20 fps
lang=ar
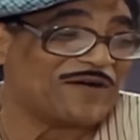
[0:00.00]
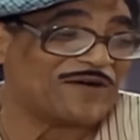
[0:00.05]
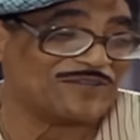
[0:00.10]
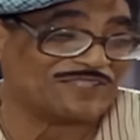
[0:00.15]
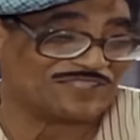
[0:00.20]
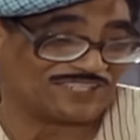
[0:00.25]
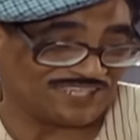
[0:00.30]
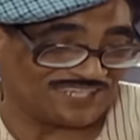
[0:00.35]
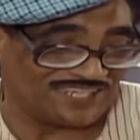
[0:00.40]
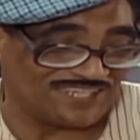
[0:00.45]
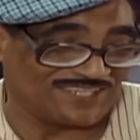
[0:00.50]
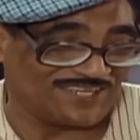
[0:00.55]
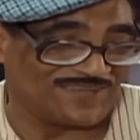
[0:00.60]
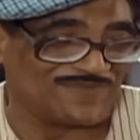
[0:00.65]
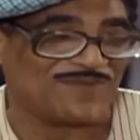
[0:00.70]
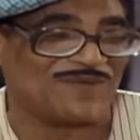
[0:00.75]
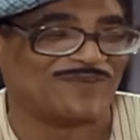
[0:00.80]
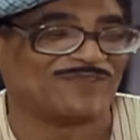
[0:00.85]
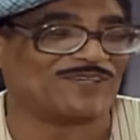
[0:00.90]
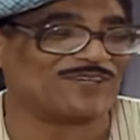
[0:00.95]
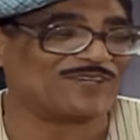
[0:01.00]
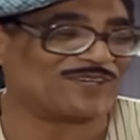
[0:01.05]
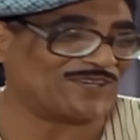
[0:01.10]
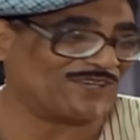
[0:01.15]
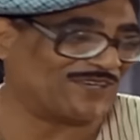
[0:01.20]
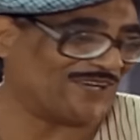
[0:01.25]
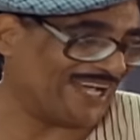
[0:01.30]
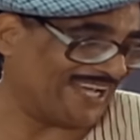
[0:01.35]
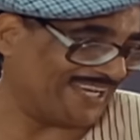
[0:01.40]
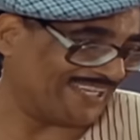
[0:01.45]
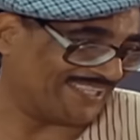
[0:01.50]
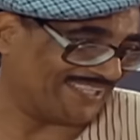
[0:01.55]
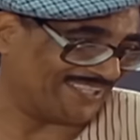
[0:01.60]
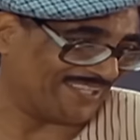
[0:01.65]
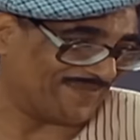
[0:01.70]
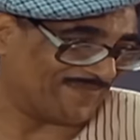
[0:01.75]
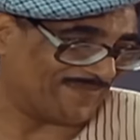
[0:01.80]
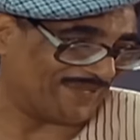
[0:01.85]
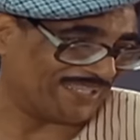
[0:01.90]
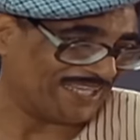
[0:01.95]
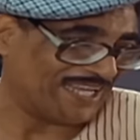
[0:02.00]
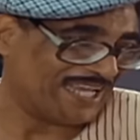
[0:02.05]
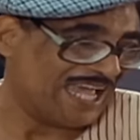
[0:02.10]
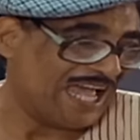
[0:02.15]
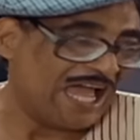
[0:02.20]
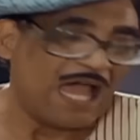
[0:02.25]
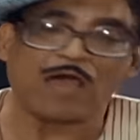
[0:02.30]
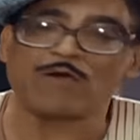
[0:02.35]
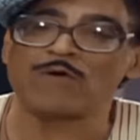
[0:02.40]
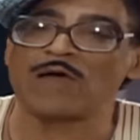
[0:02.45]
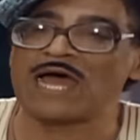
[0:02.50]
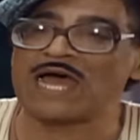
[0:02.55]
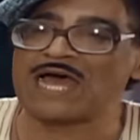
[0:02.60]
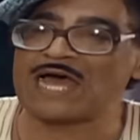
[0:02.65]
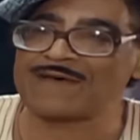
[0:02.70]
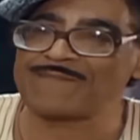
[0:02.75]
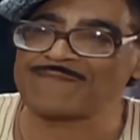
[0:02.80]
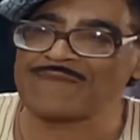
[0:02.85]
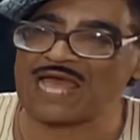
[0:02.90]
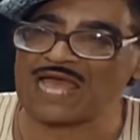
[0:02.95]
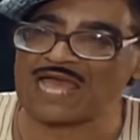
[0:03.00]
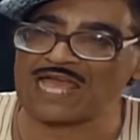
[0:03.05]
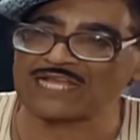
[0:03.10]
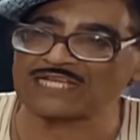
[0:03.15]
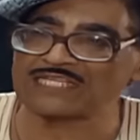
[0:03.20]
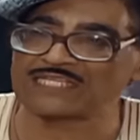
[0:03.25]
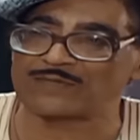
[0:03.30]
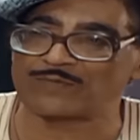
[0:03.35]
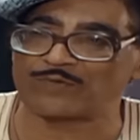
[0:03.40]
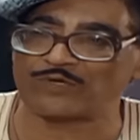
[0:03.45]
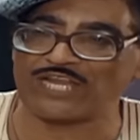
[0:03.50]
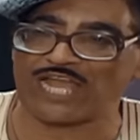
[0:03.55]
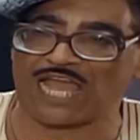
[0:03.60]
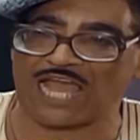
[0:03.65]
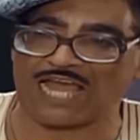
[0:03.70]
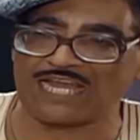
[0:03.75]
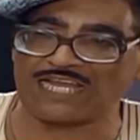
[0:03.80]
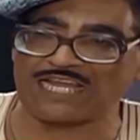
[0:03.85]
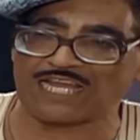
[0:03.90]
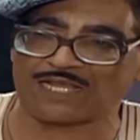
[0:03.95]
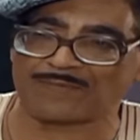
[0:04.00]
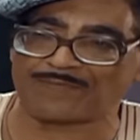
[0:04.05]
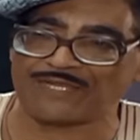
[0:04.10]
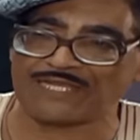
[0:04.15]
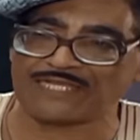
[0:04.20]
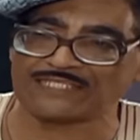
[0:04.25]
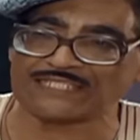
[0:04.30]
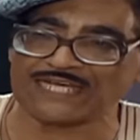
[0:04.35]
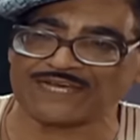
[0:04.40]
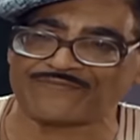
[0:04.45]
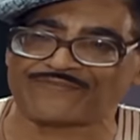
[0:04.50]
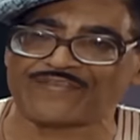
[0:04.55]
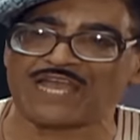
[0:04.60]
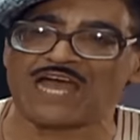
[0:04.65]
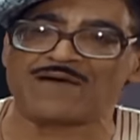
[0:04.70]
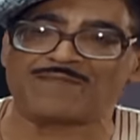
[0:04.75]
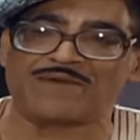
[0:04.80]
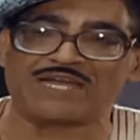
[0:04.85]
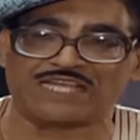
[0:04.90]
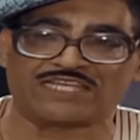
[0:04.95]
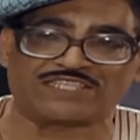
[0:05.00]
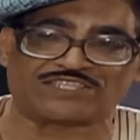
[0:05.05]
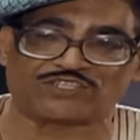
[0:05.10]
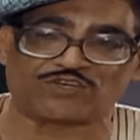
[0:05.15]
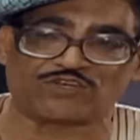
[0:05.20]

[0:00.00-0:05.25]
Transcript: وان شاء الله الموضوع كله هيتظبط هو اهم حاجه تجيبوا لي حله كبيره فيها ميه